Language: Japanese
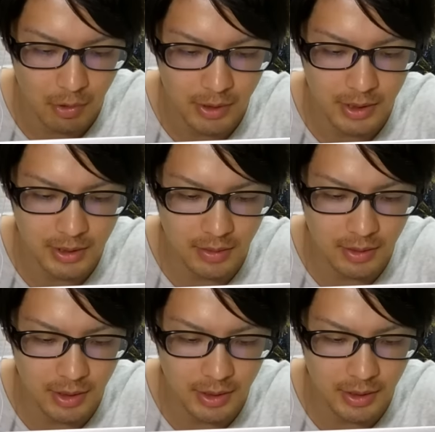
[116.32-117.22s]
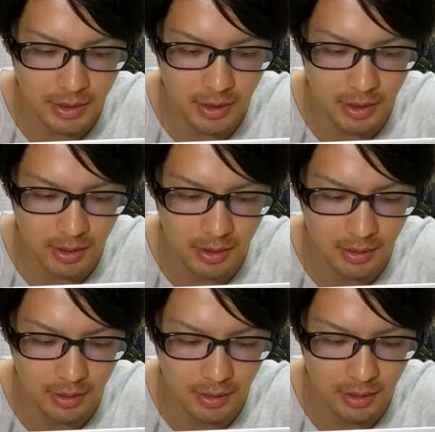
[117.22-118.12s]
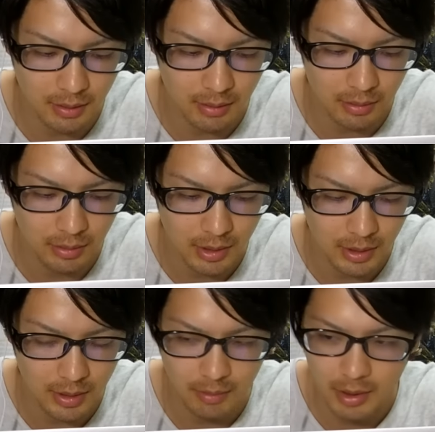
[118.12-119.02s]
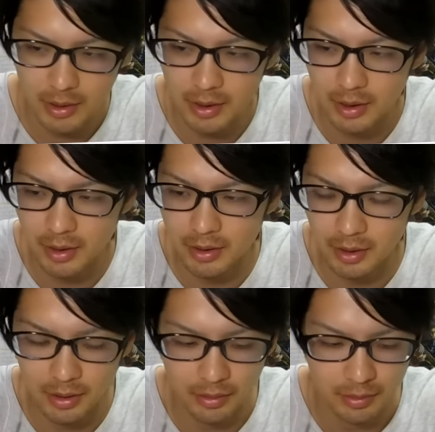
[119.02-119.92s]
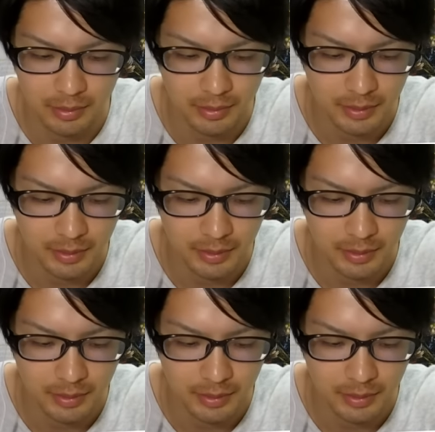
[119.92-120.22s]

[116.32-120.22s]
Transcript: 森手使わないキャラだったら本当はねマイいらないんだけどうん